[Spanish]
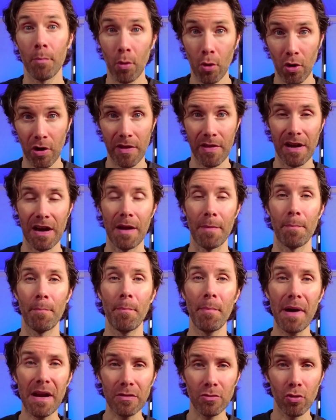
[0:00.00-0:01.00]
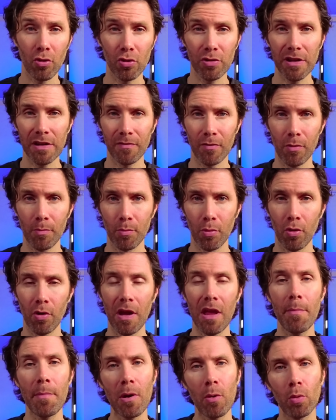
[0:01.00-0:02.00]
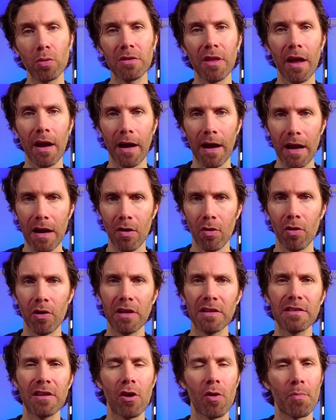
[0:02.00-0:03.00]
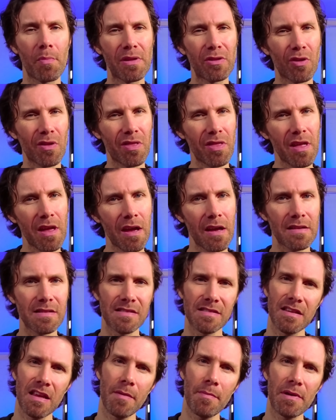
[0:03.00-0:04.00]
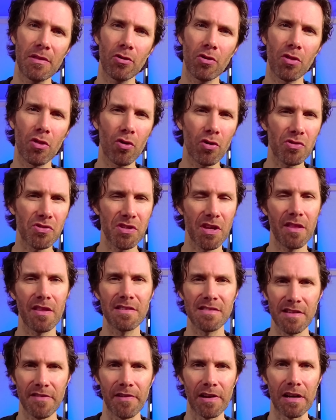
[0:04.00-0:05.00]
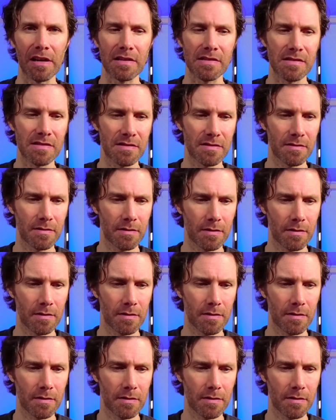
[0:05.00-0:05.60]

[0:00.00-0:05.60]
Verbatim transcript: Por lo general parto con el bombo y me gusta dejarlo entre los menos 10 y menos 12 decibeles.